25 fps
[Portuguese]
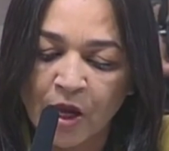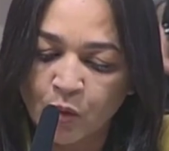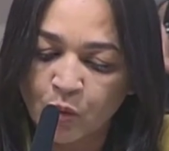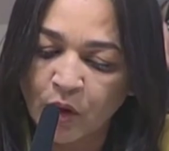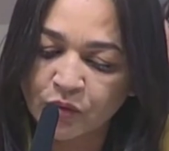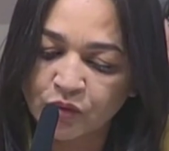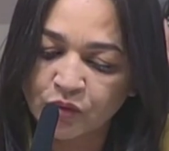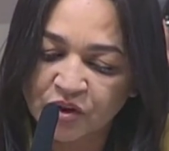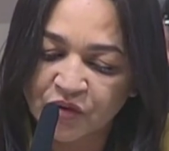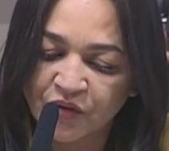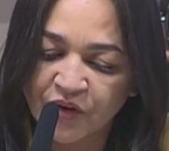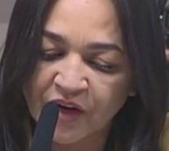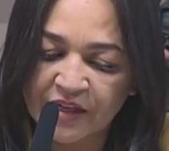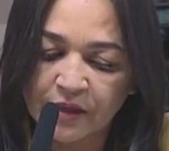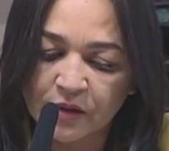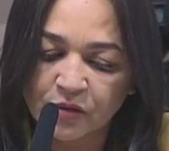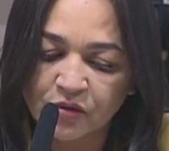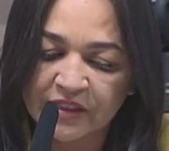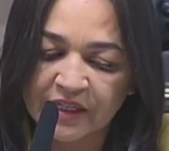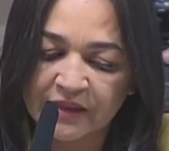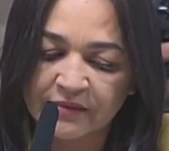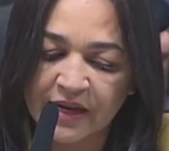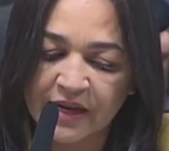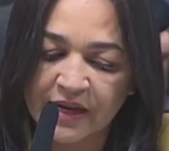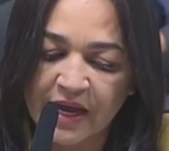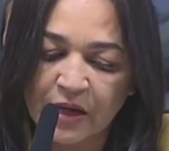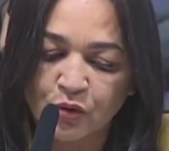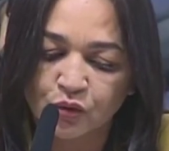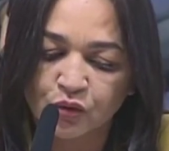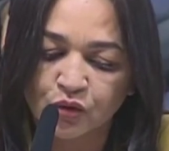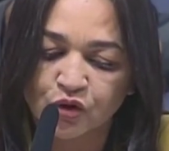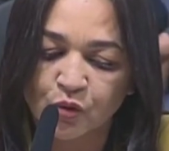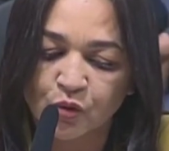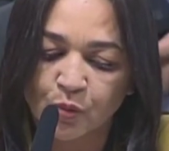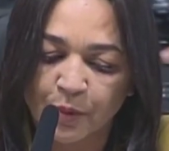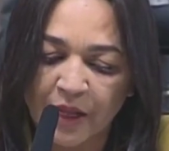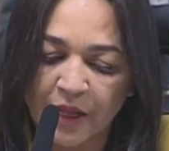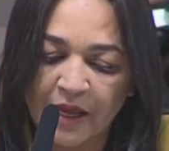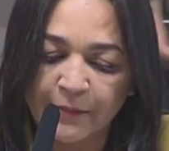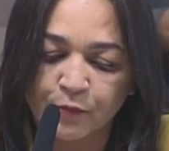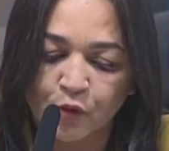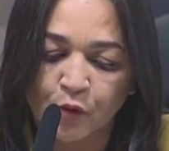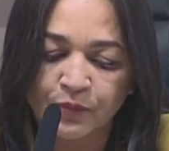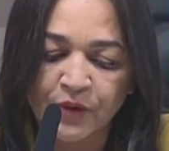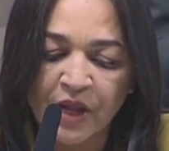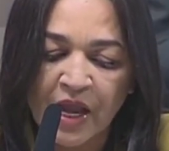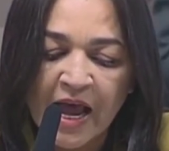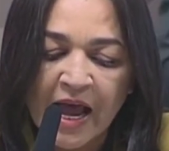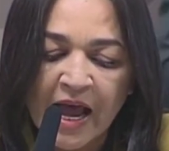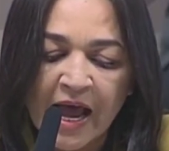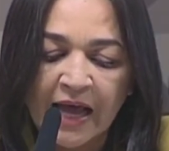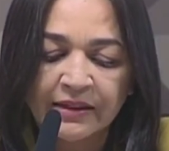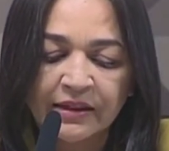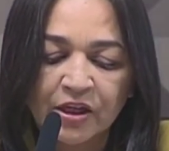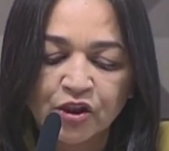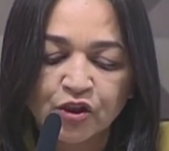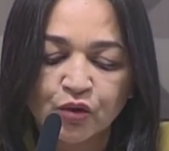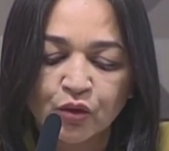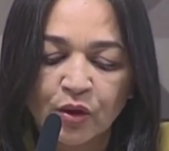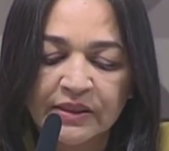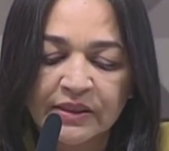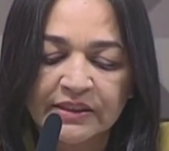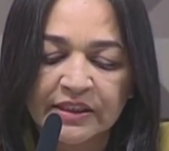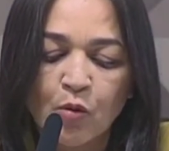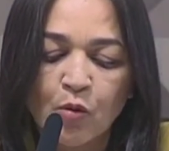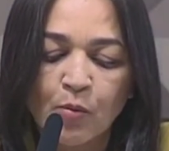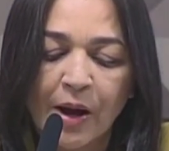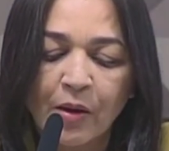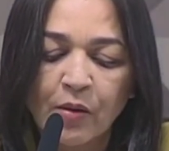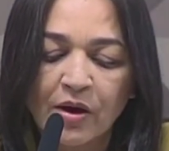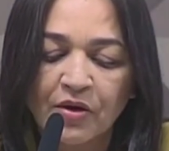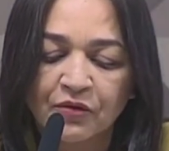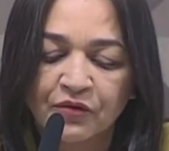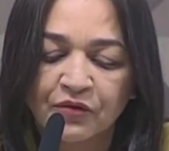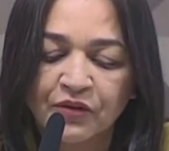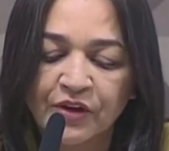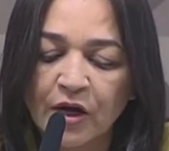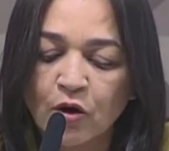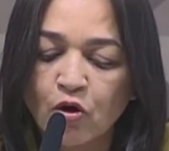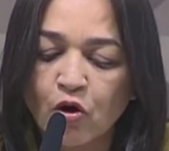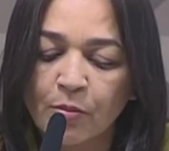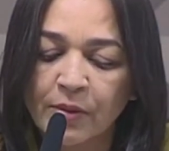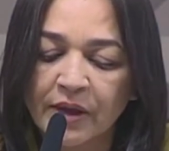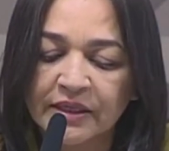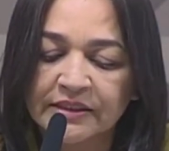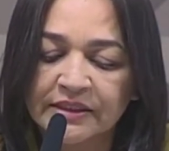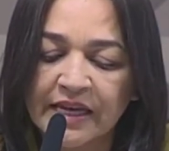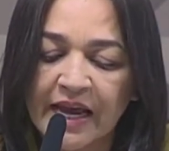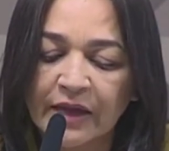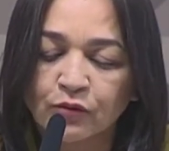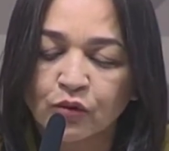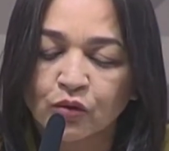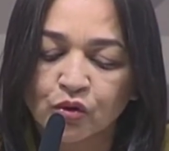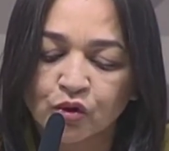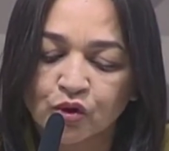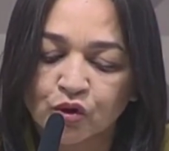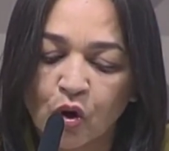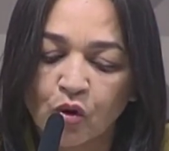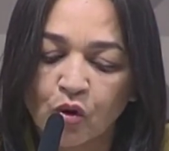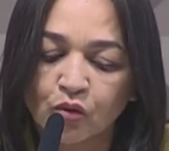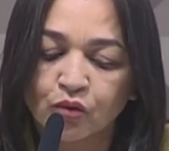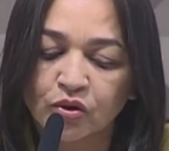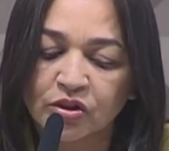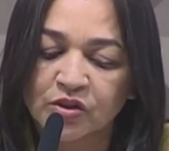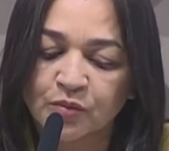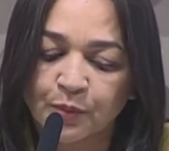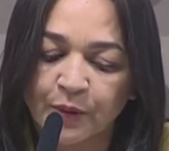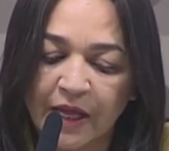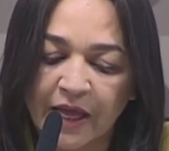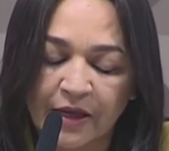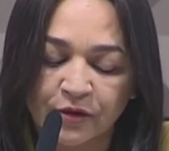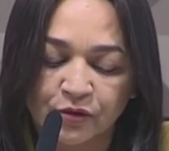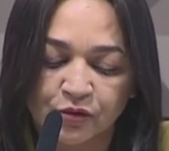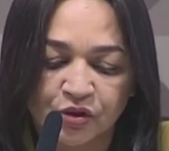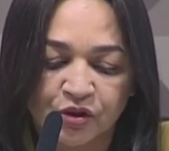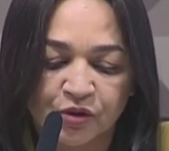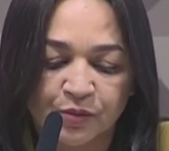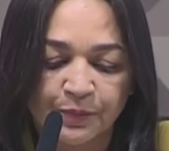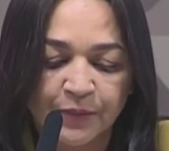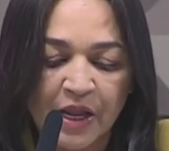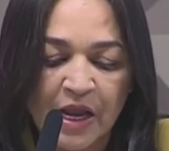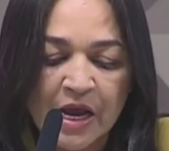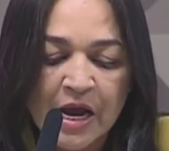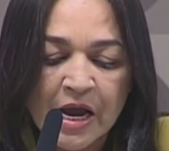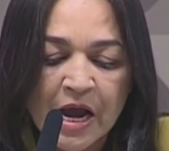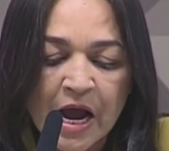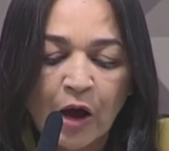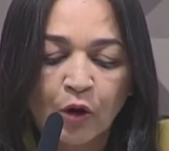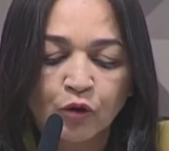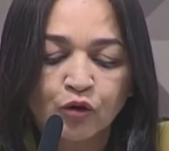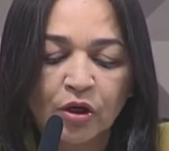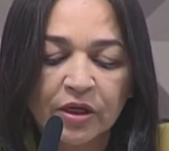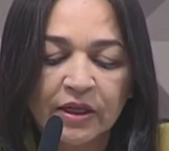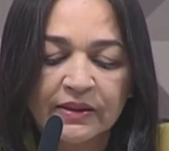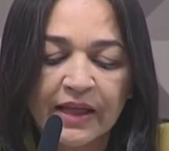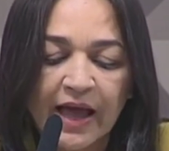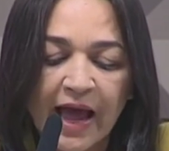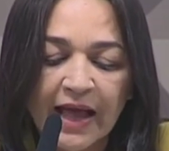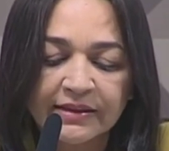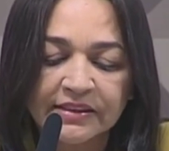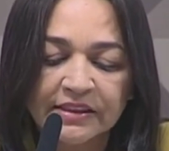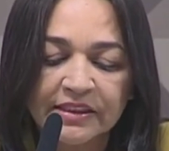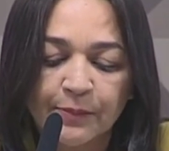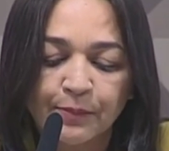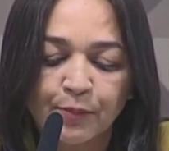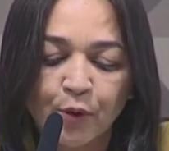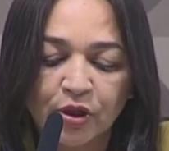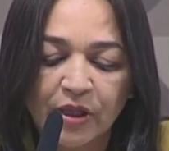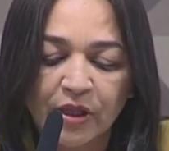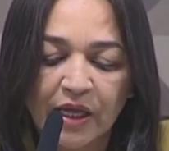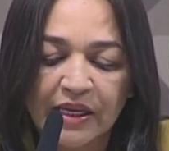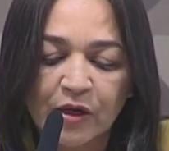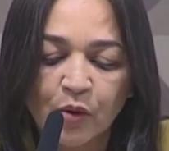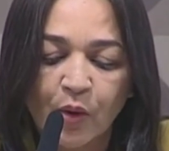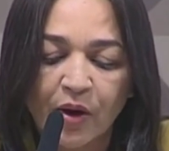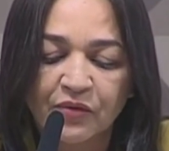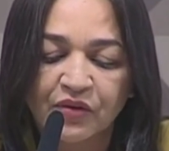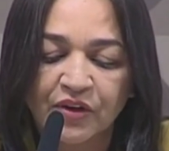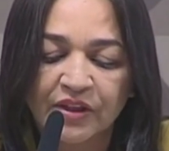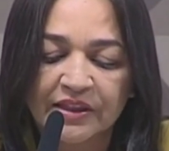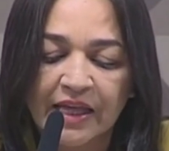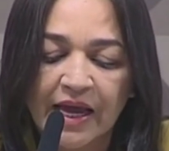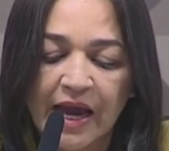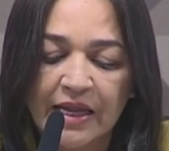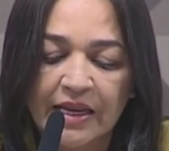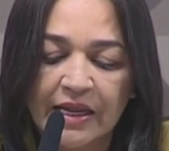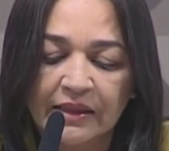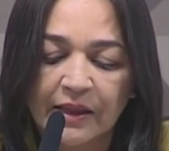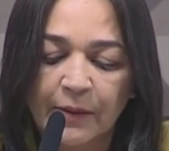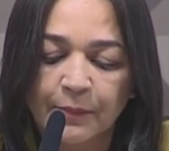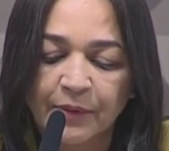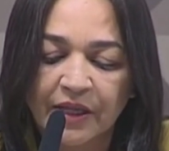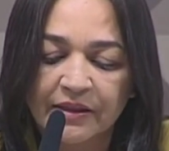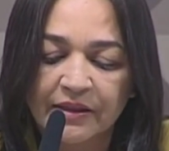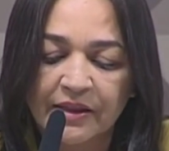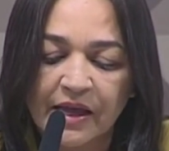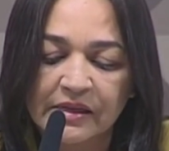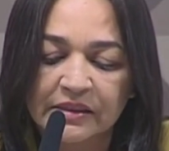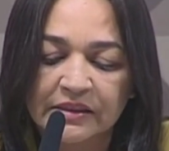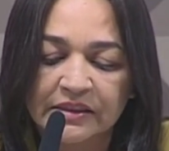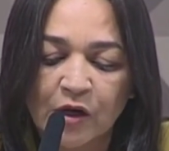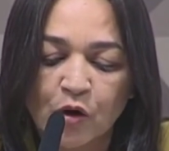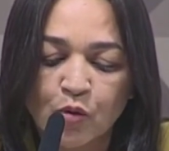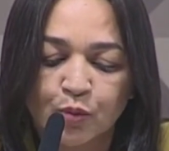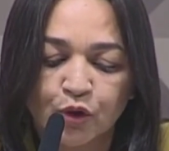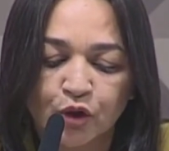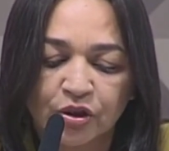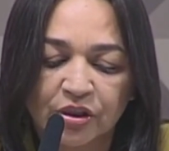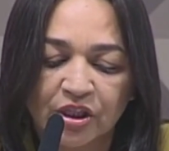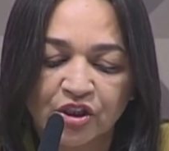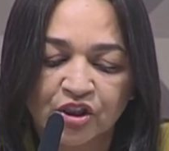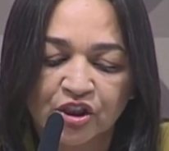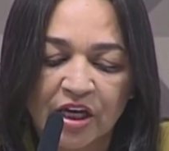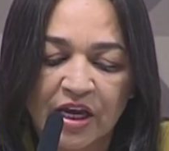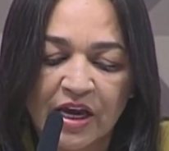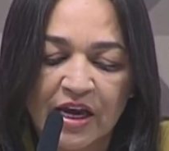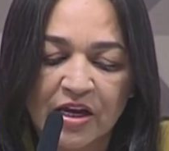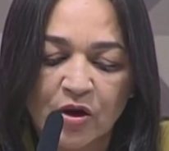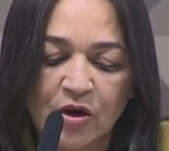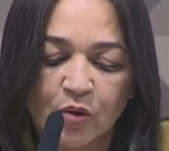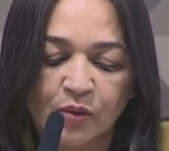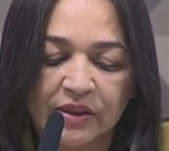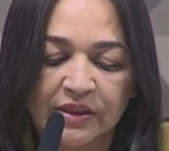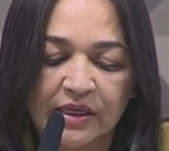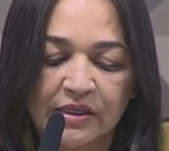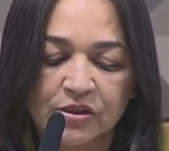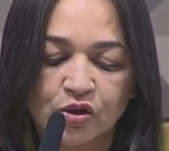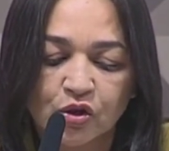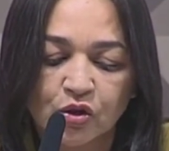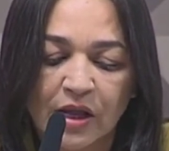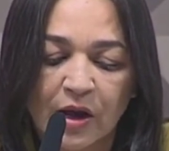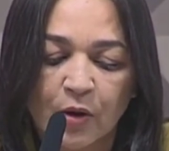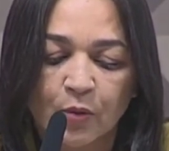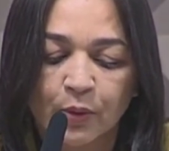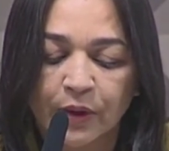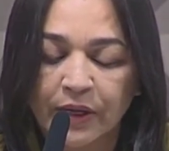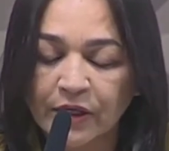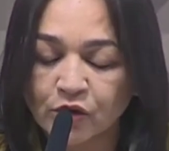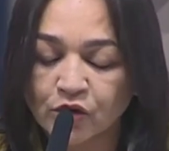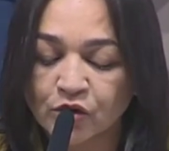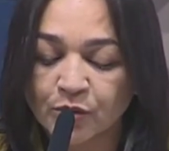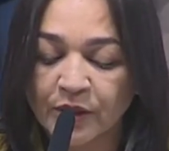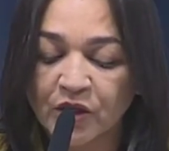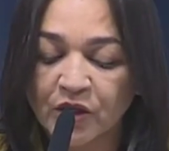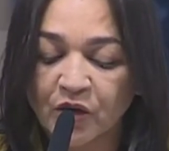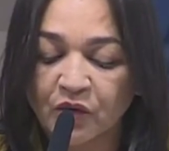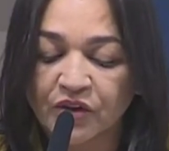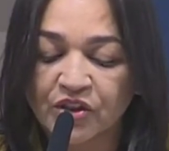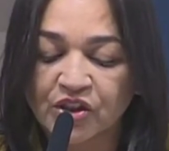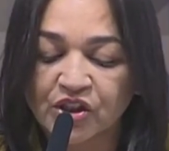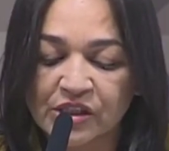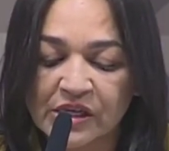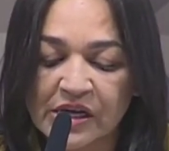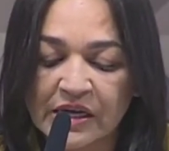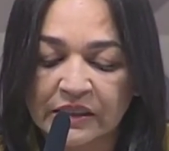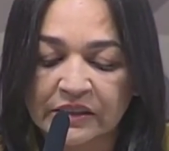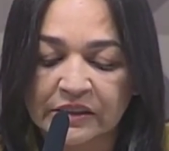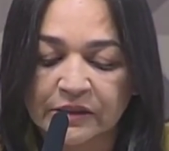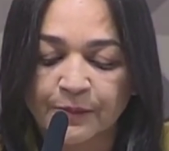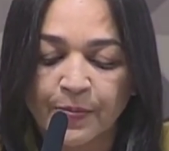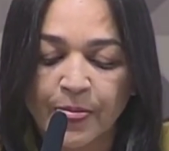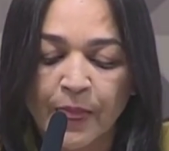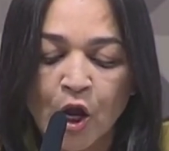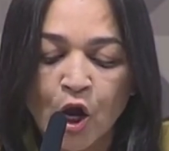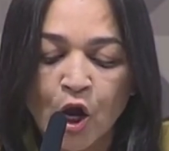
Quando os vândalos entraram no Supremo, a destruição mal havia começado nos outros prédios. Autoridades que poderiam evitar a depredação protegeram intencionalmente os manifestantes,